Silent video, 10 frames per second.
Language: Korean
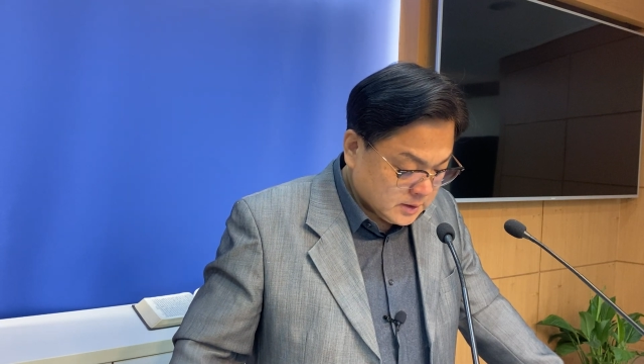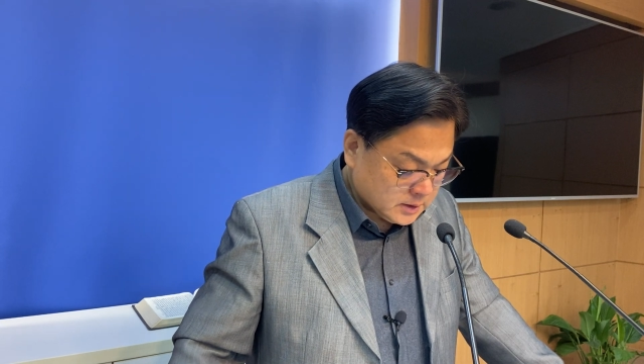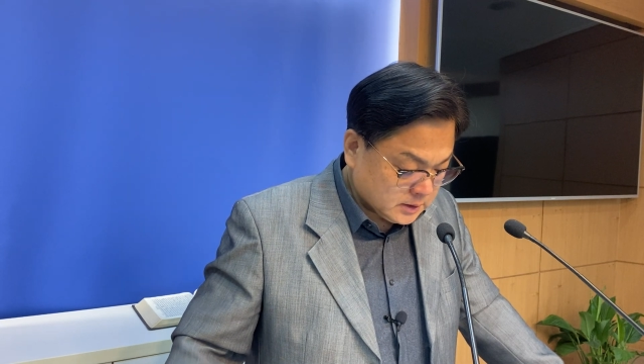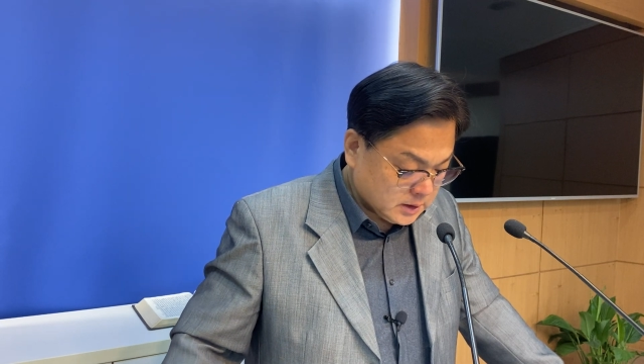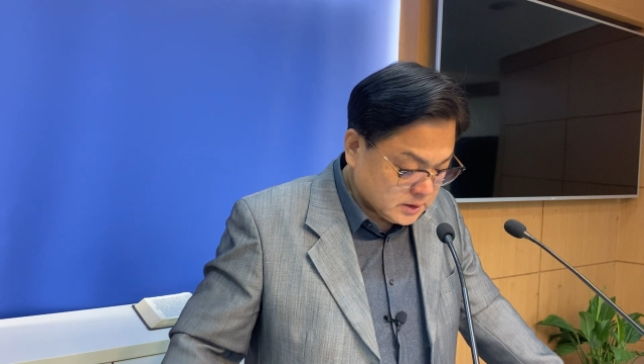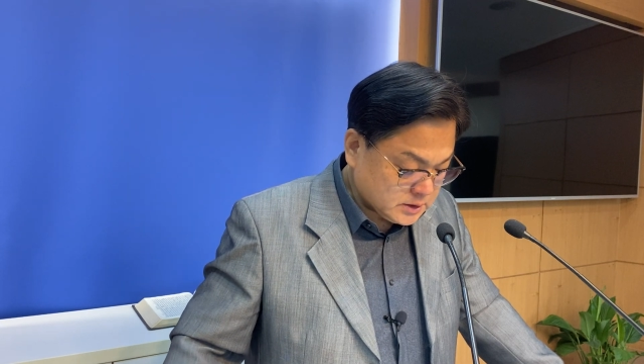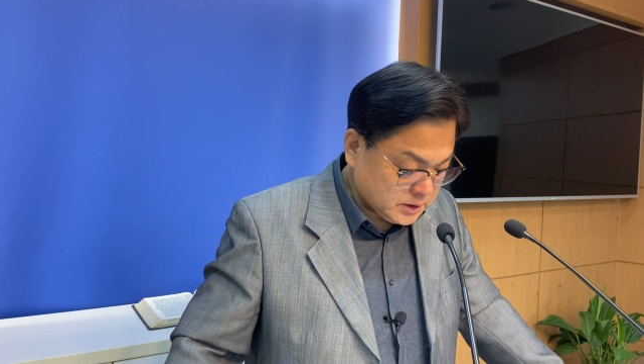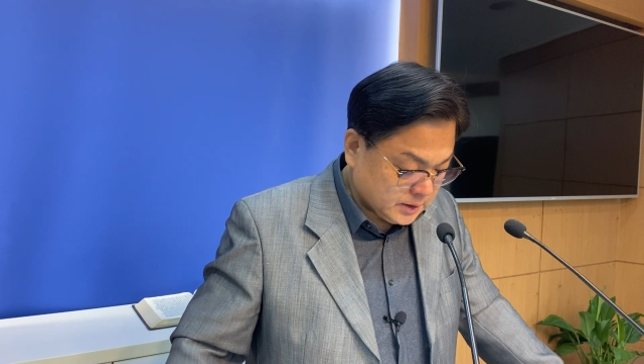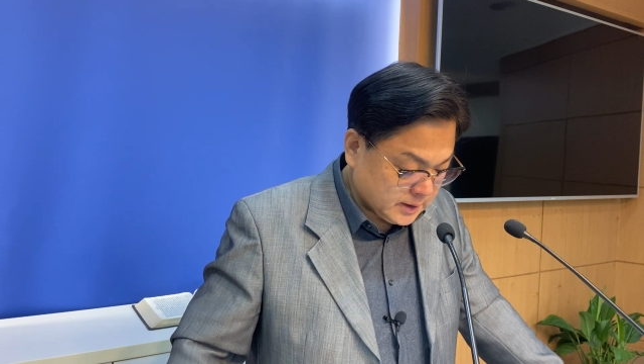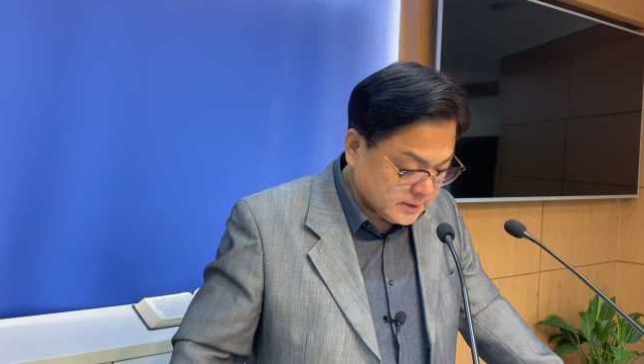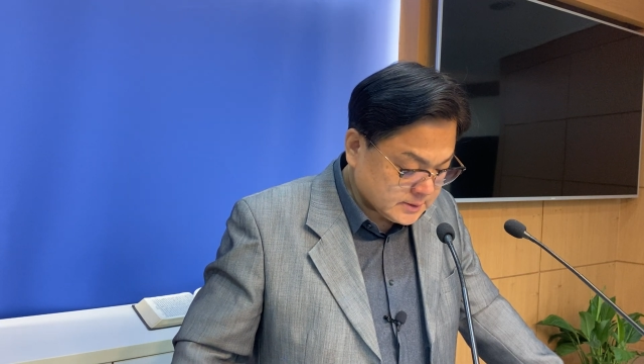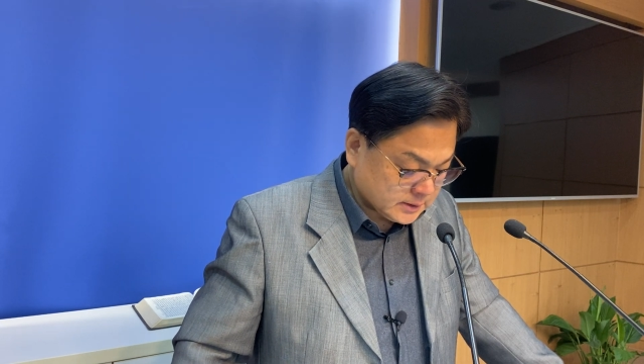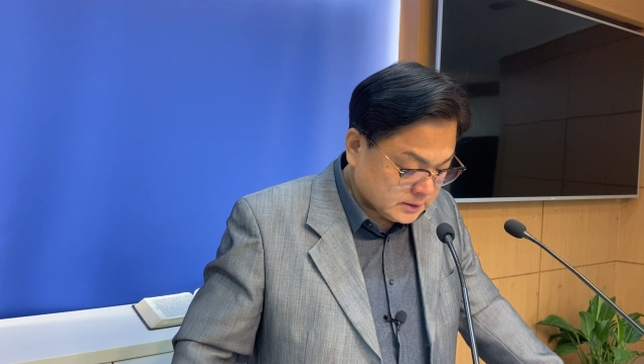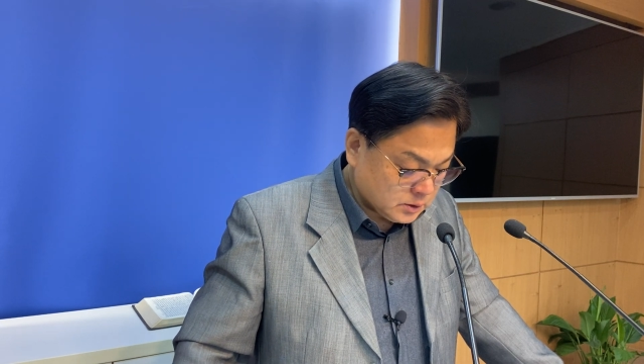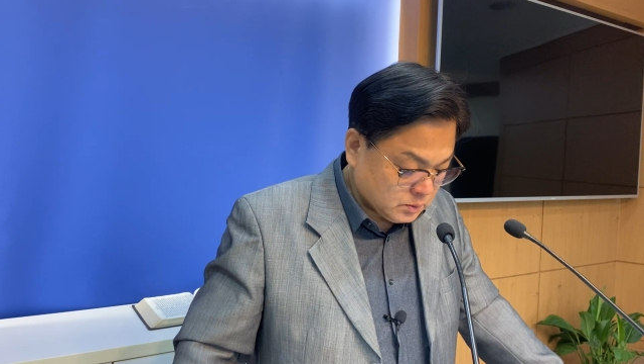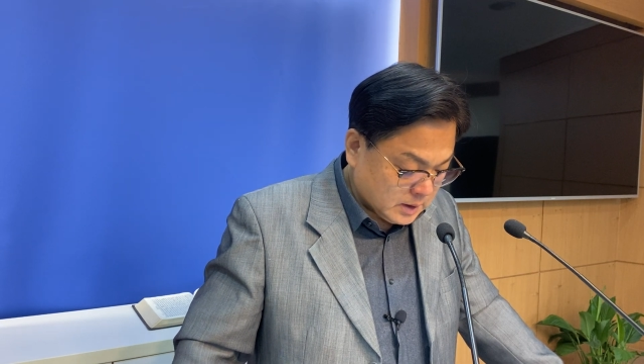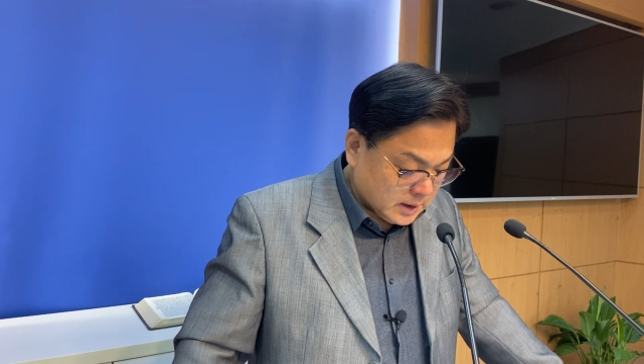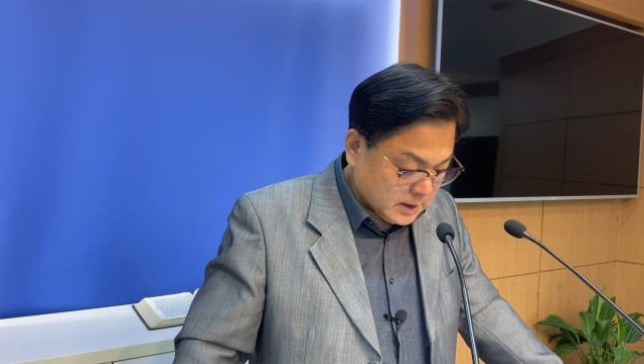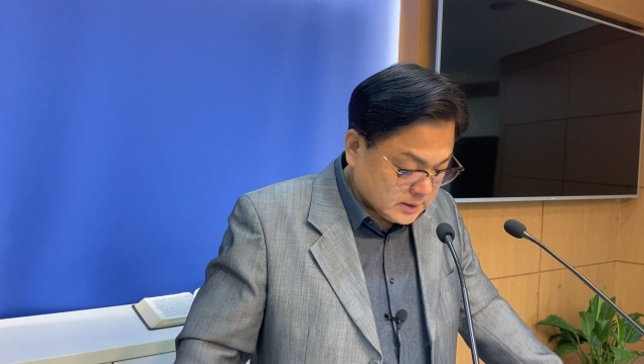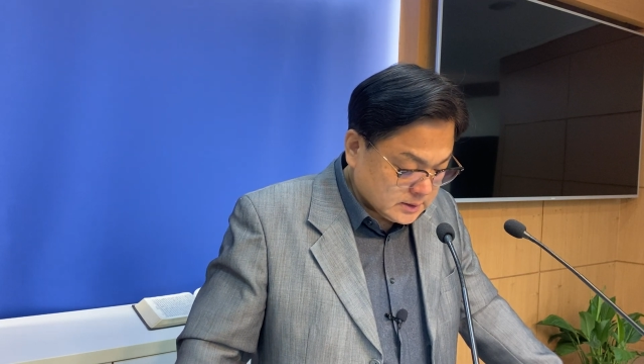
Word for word: 그들을 치려하는 자들과